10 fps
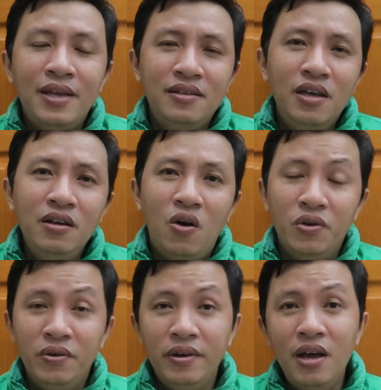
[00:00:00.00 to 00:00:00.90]
tài xế
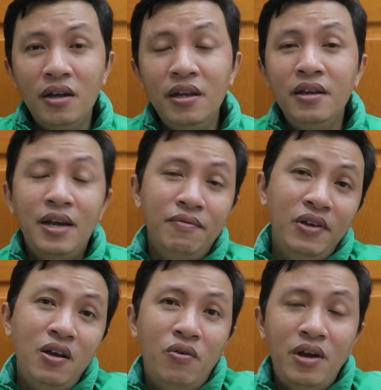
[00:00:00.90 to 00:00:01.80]
ngồi nhiều khi hết yên, khách
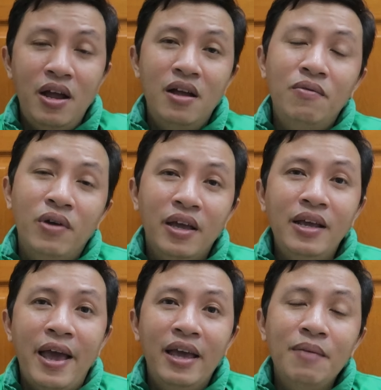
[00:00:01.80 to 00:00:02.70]
phải ngồi ra ngoài cái
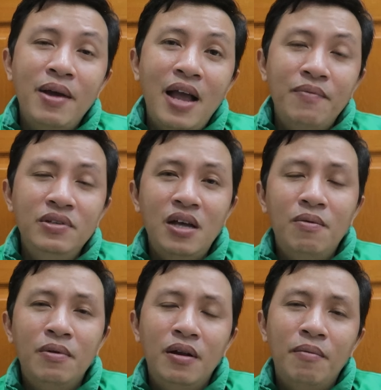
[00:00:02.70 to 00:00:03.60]
cản, cái ba ga phía
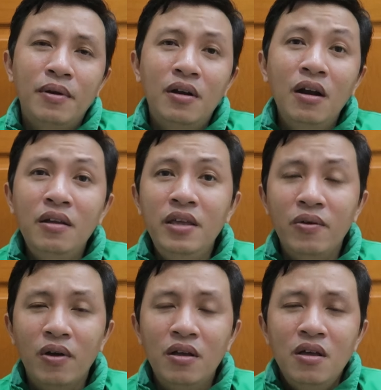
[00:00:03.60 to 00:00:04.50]
sau mà rất là
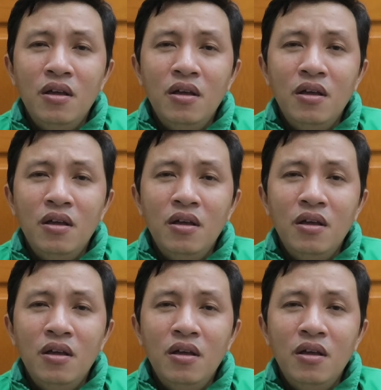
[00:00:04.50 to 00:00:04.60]
nhiều á.